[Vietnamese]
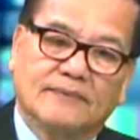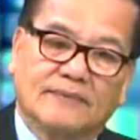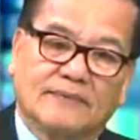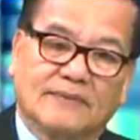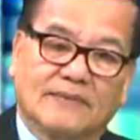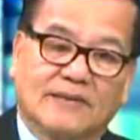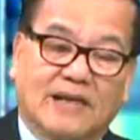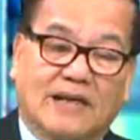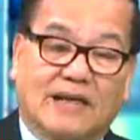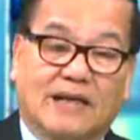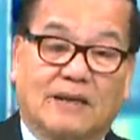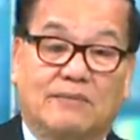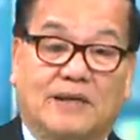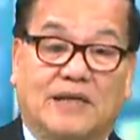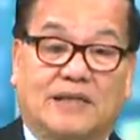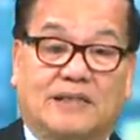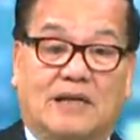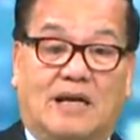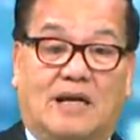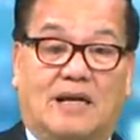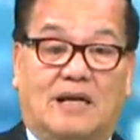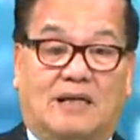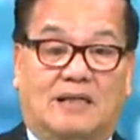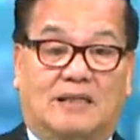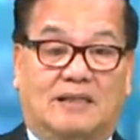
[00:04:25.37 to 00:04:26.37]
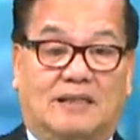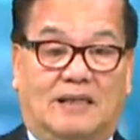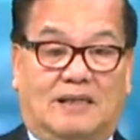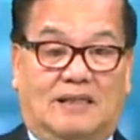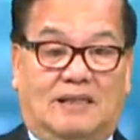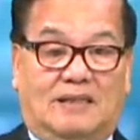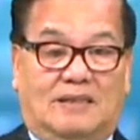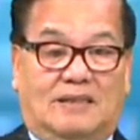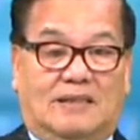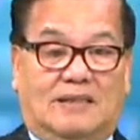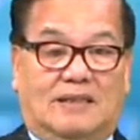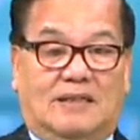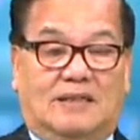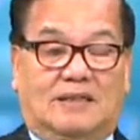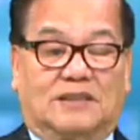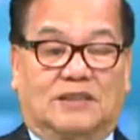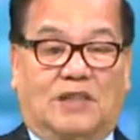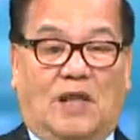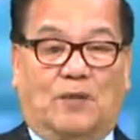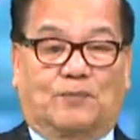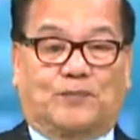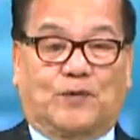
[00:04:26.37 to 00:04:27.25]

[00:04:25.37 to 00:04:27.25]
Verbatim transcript: Thế thì bây giờ tiếp